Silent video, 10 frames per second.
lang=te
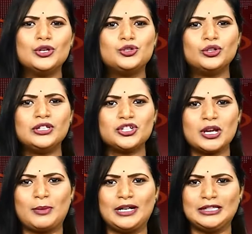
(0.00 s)

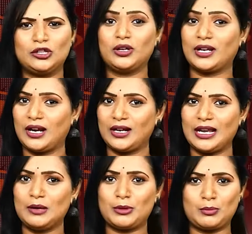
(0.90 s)
జ్యోతిష్య పండితులు
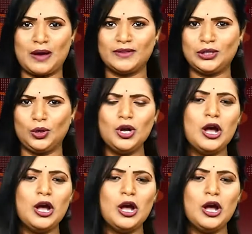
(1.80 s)
గ్రహణాల ప్రభావంతో